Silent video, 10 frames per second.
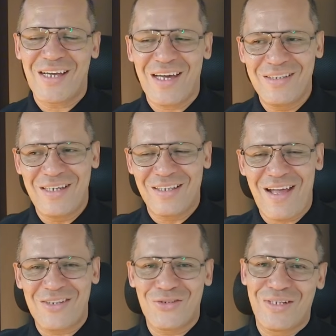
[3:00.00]
sa kanyang
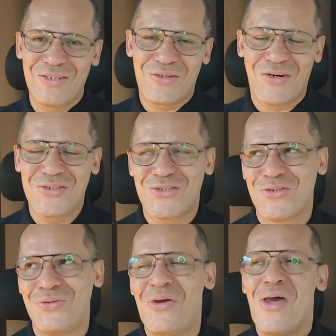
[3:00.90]
national
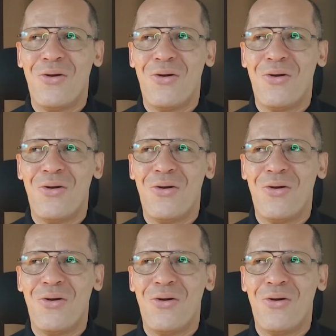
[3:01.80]
costume.